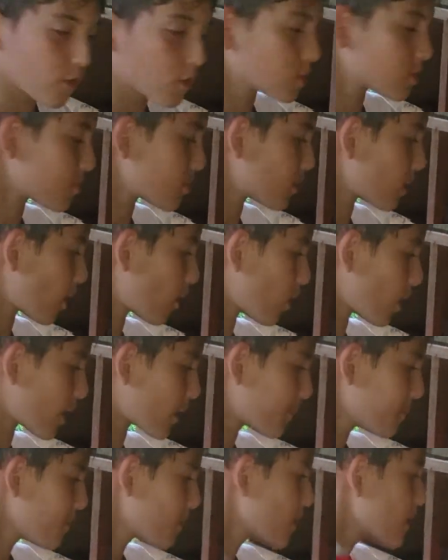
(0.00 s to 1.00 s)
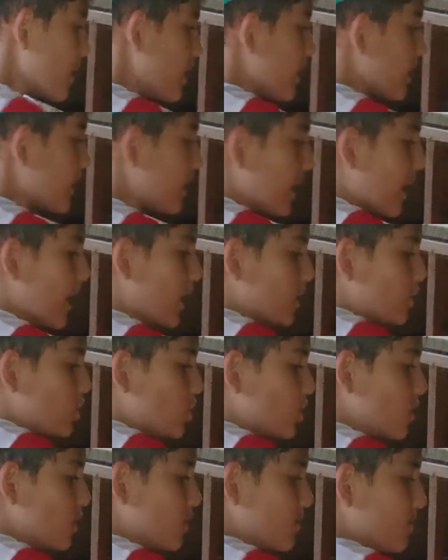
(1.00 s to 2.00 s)
vou responder agora, que é a
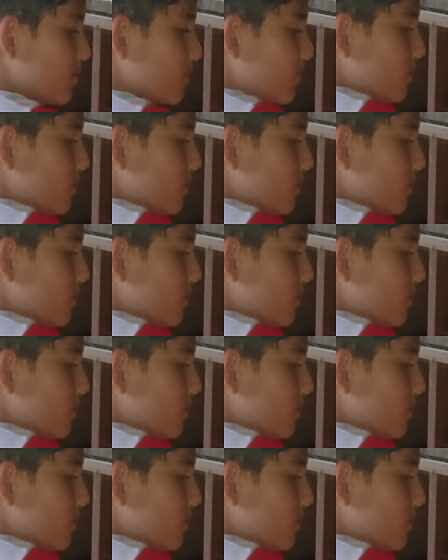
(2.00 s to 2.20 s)
de,